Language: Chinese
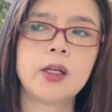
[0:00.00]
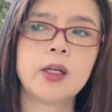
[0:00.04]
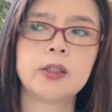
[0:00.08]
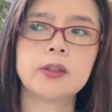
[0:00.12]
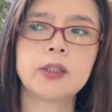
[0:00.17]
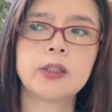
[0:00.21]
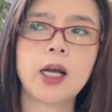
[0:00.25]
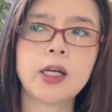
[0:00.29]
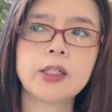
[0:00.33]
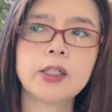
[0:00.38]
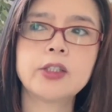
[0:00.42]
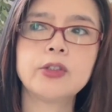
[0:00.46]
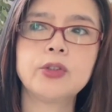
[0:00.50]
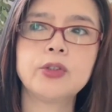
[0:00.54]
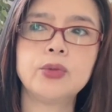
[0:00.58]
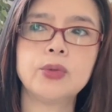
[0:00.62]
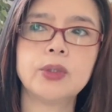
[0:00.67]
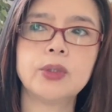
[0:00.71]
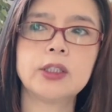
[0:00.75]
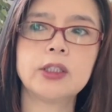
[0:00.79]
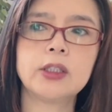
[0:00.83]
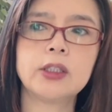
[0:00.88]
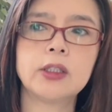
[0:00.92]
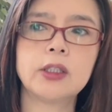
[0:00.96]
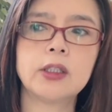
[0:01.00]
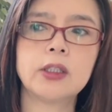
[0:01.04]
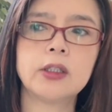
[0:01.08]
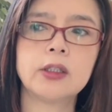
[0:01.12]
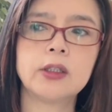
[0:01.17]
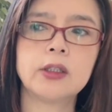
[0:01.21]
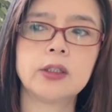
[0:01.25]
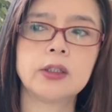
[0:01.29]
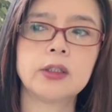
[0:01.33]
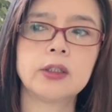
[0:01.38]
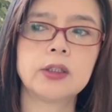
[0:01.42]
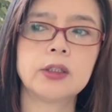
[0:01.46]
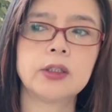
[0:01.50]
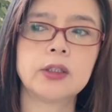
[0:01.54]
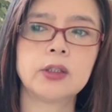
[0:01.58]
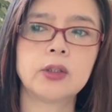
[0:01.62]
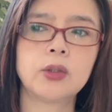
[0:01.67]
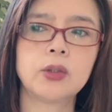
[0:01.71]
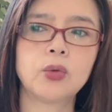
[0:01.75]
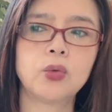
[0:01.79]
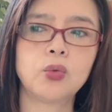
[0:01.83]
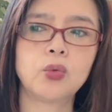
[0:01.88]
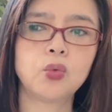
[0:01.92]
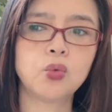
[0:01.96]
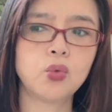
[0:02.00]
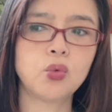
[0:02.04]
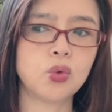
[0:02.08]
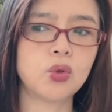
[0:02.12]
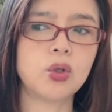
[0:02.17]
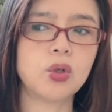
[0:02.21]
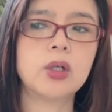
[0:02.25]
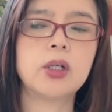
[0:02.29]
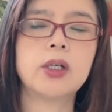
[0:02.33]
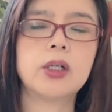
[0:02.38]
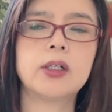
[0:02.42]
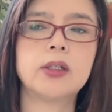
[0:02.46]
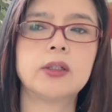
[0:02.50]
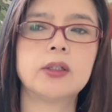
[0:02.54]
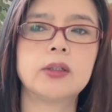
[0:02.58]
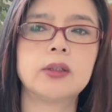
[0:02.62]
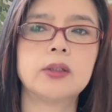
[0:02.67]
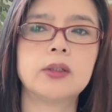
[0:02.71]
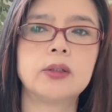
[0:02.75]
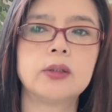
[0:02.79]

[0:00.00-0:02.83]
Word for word: 他是觉得我